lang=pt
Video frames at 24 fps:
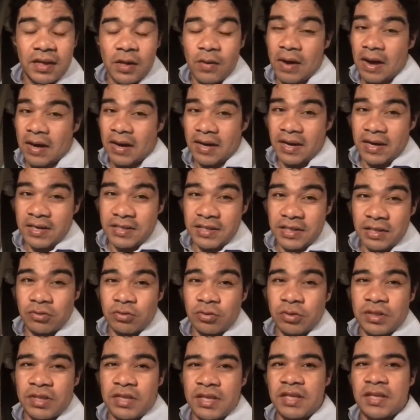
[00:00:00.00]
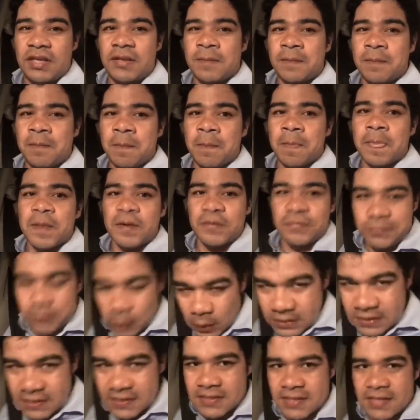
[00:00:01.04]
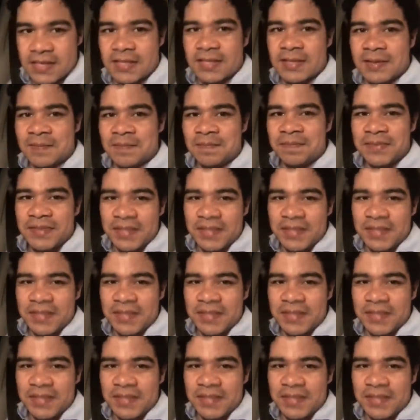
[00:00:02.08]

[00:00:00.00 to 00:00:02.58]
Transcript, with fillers: Eu acredito que você